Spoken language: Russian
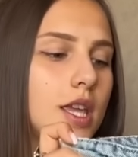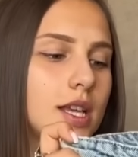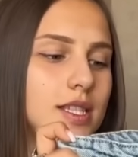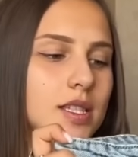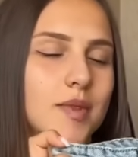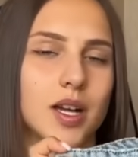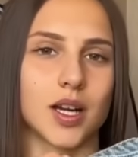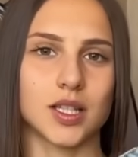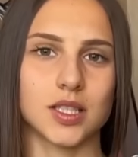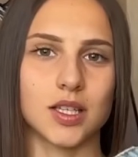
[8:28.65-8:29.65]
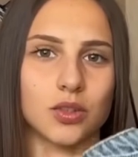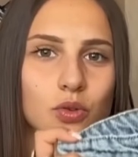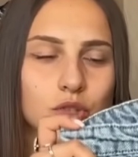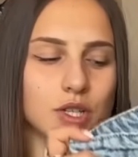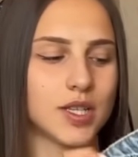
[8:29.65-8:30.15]
Я с ними как раз-таки
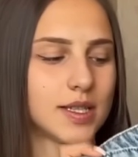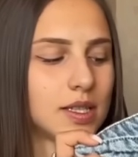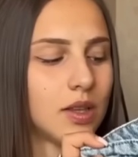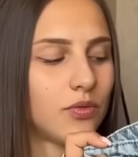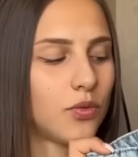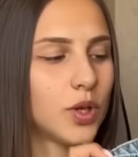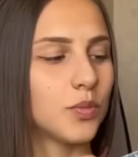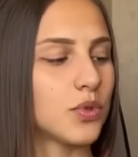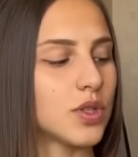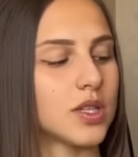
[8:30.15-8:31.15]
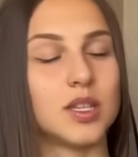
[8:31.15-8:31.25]
тоже ездила в отпуск,